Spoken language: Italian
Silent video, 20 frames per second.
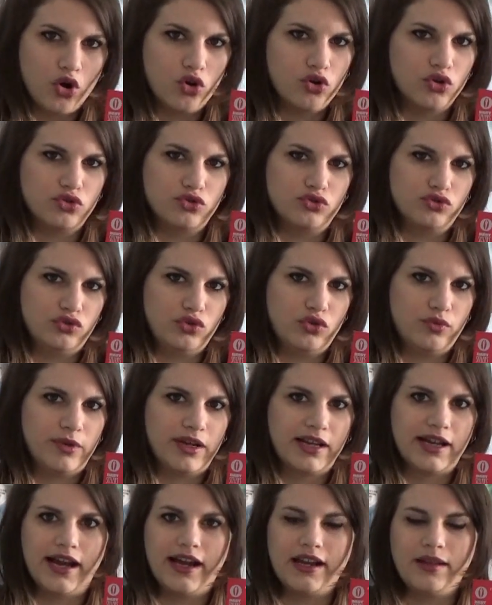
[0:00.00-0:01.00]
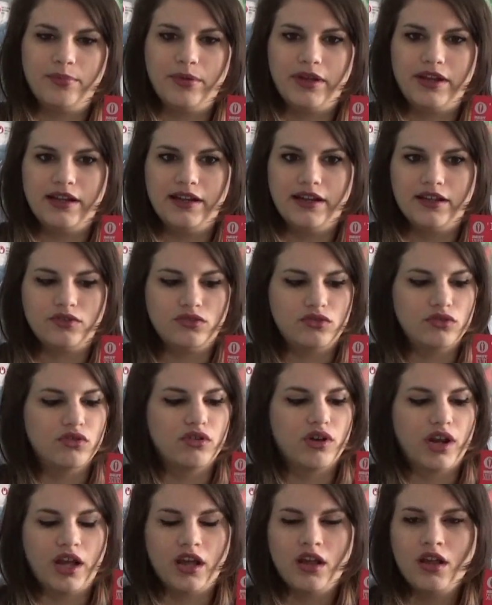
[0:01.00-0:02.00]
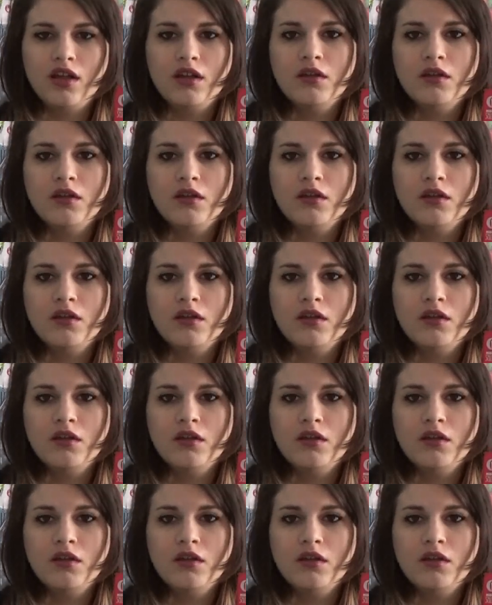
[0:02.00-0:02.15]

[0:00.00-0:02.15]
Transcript: conto magari per il lettore.